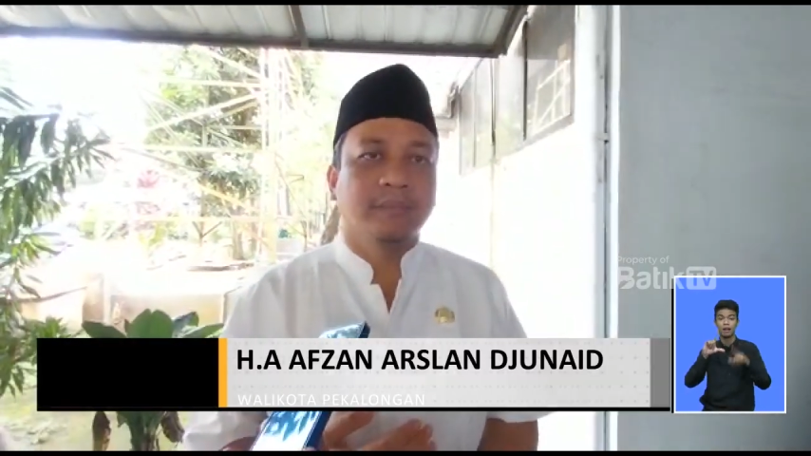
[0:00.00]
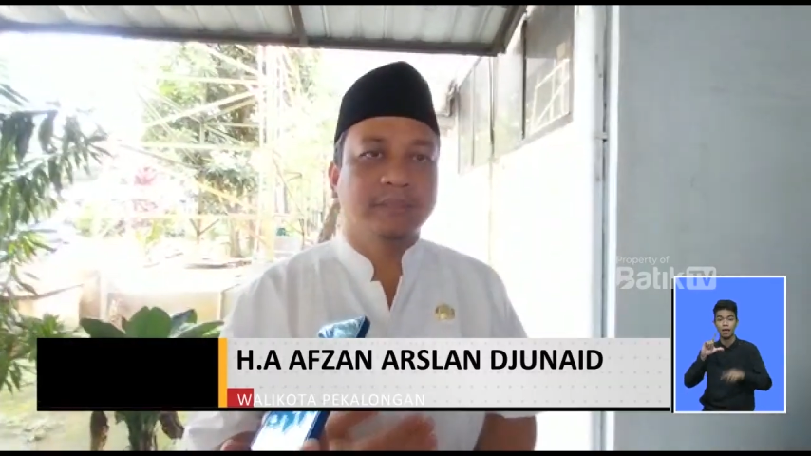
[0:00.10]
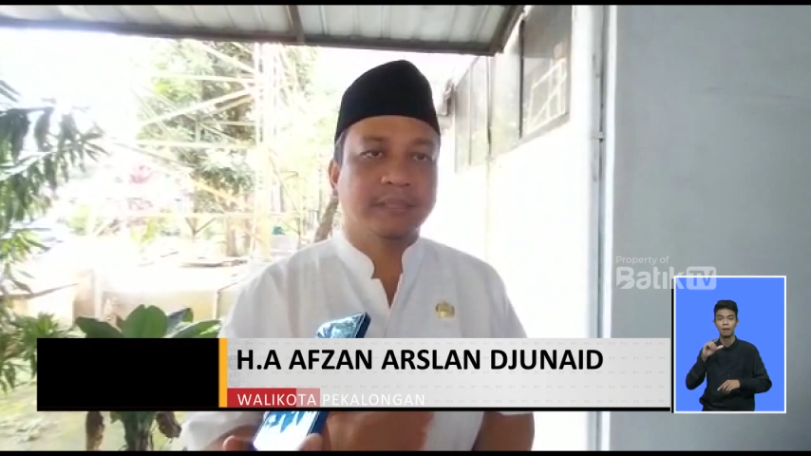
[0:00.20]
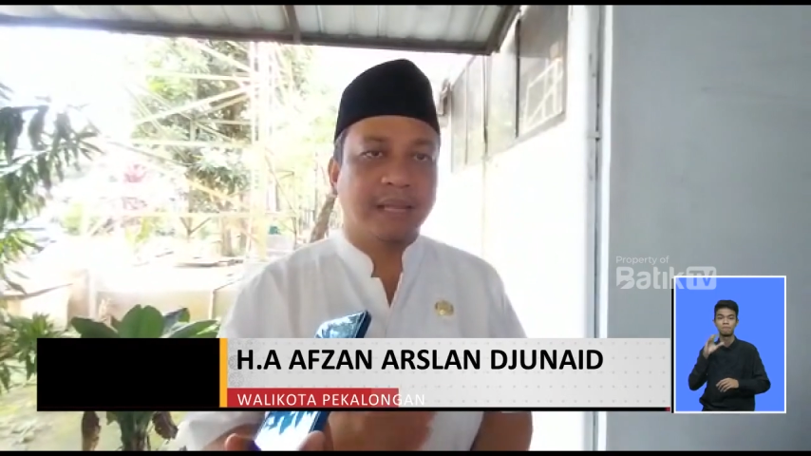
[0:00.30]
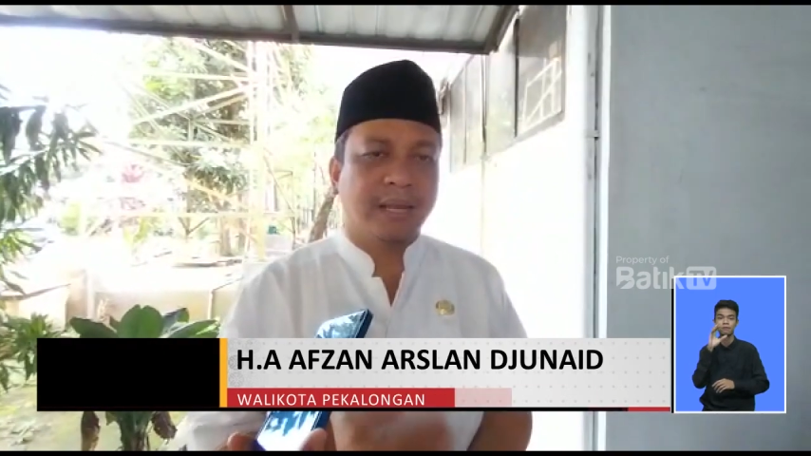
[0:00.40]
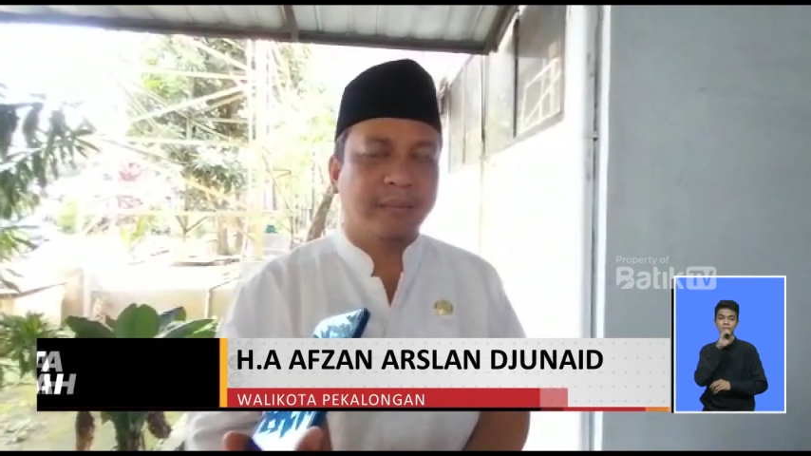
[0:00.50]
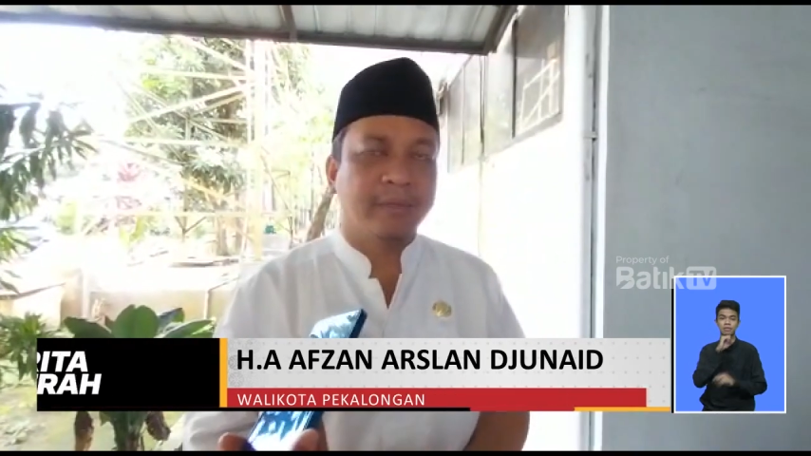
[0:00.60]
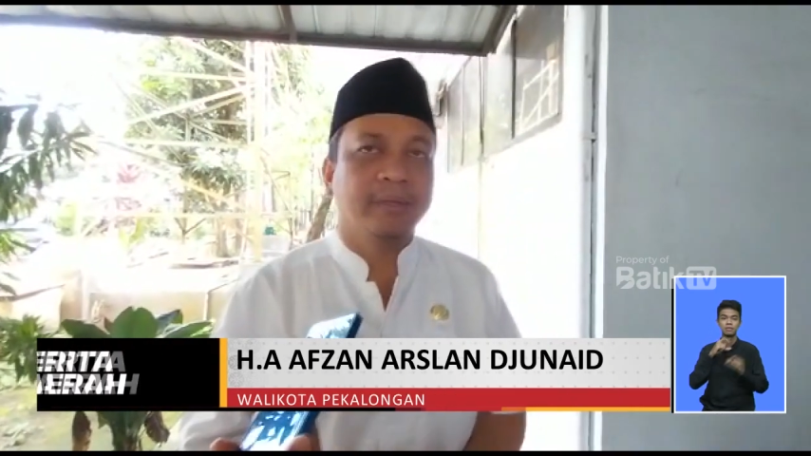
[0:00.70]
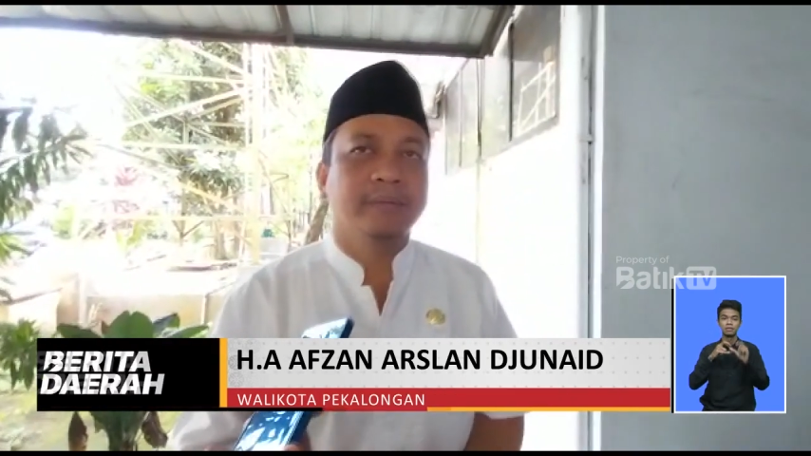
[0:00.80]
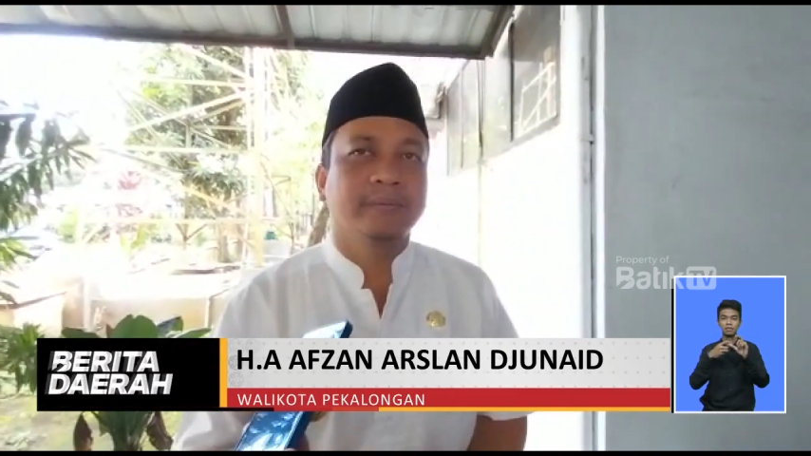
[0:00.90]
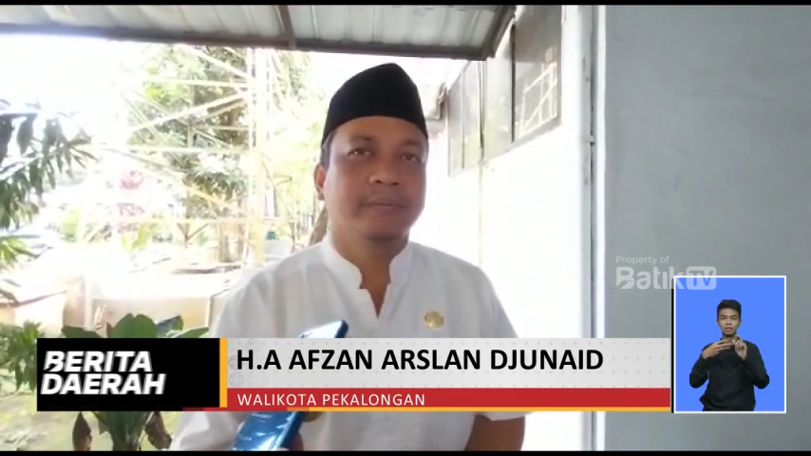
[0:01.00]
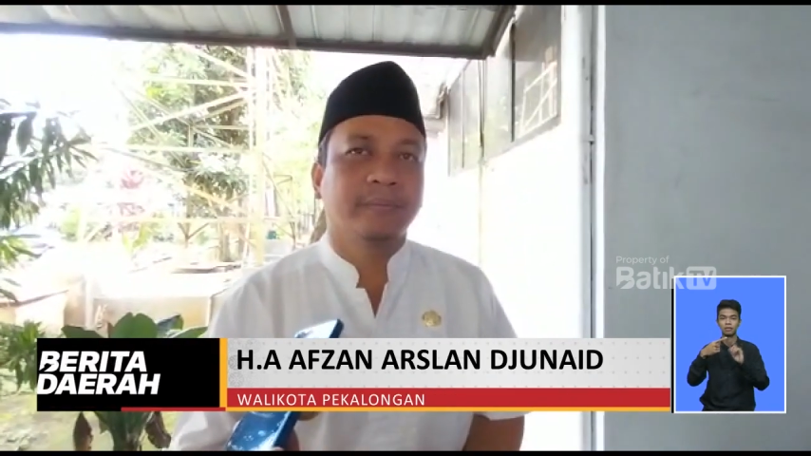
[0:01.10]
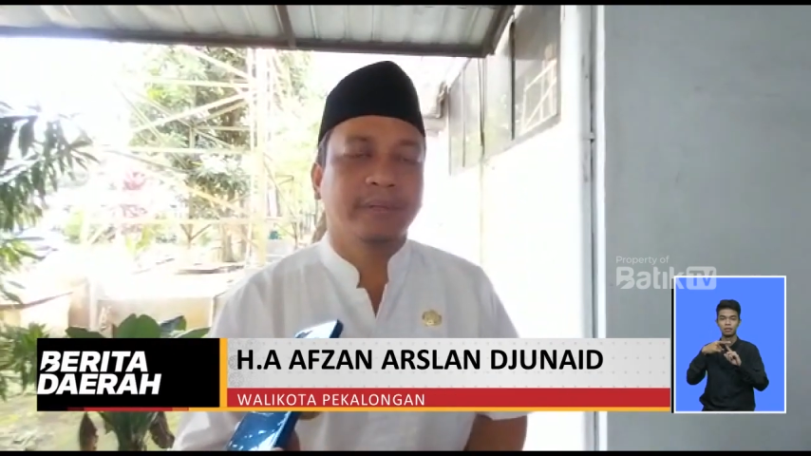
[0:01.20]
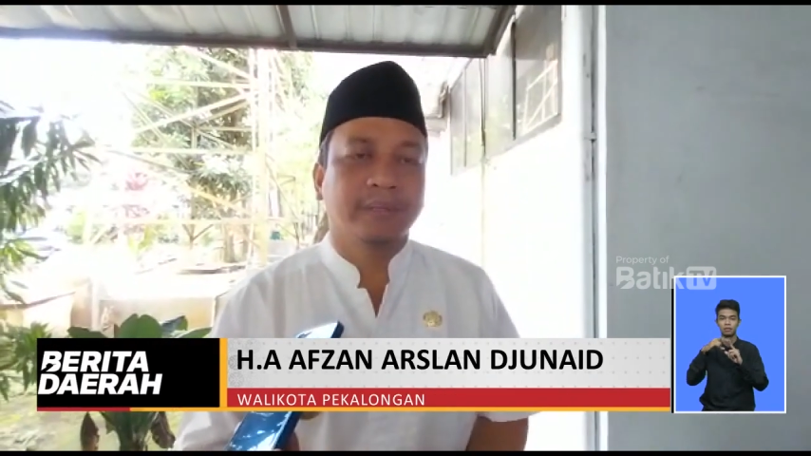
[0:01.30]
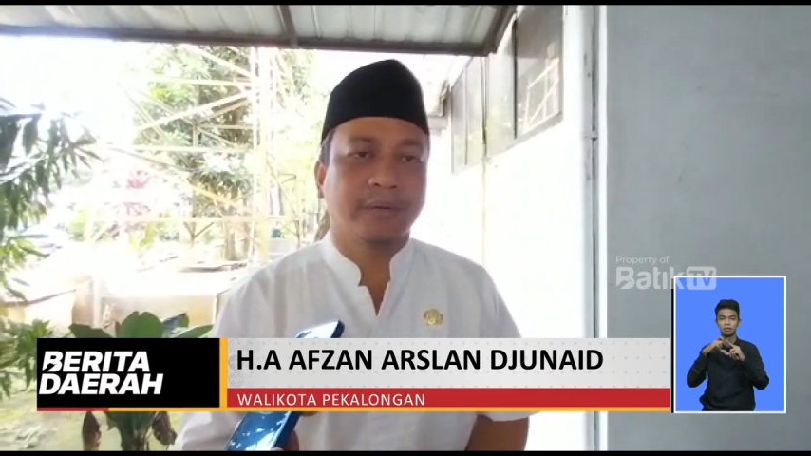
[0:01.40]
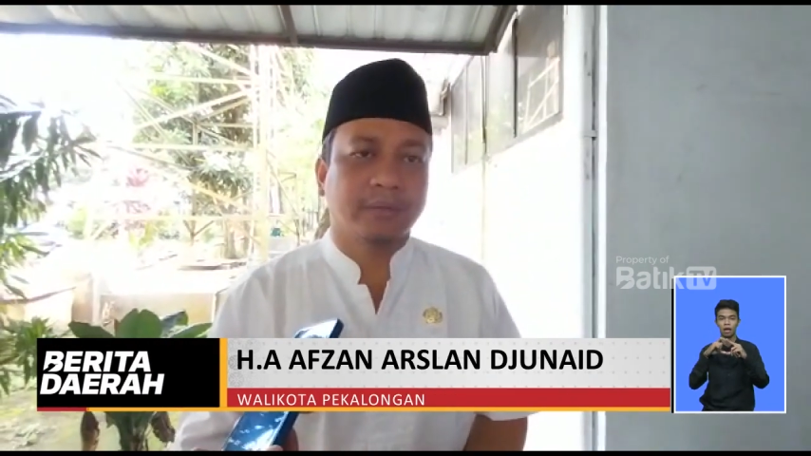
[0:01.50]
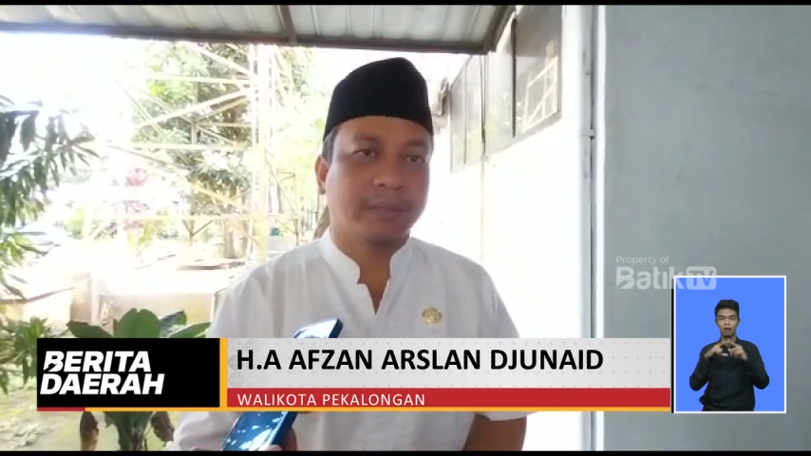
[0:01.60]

Masjid Al Amin, pemerintah